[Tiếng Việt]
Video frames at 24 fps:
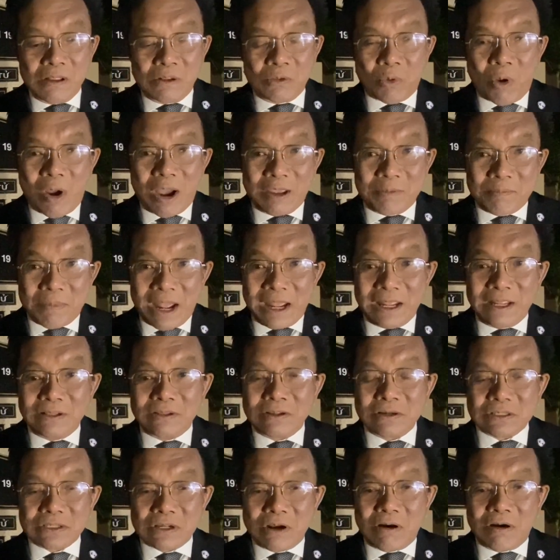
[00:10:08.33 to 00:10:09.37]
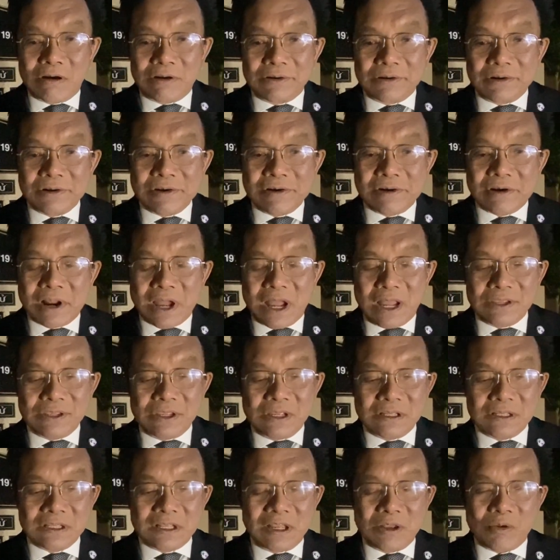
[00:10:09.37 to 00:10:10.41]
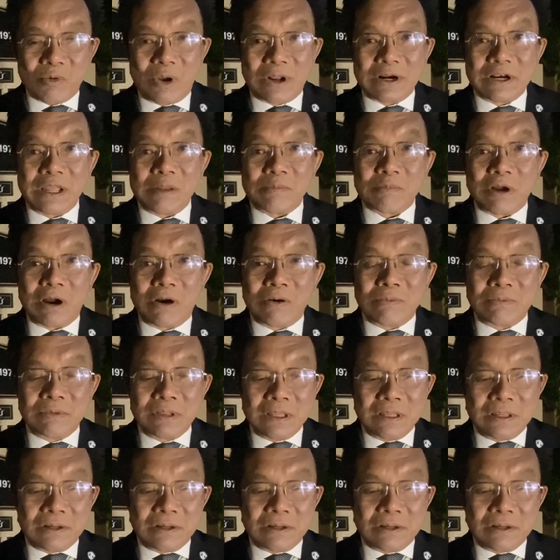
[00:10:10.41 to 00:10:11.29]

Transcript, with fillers: thoải mái tự do đưa ra những cái quan điểm của ông,